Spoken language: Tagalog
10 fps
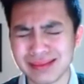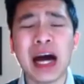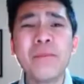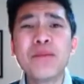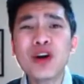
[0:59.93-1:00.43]

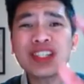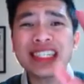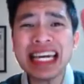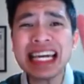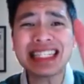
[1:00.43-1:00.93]
Number
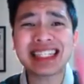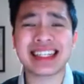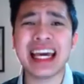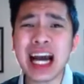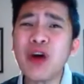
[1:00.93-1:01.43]
6,
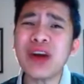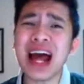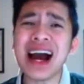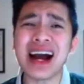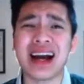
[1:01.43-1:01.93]
ikaw
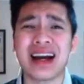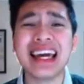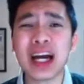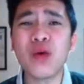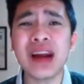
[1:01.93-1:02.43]
lang,
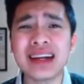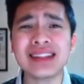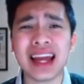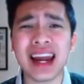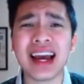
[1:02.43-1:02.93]
ikaw lang
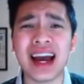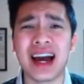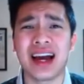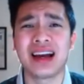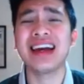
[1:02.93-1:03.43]

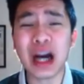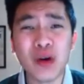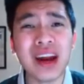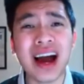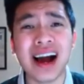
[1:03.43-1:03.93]
talaga, ikaw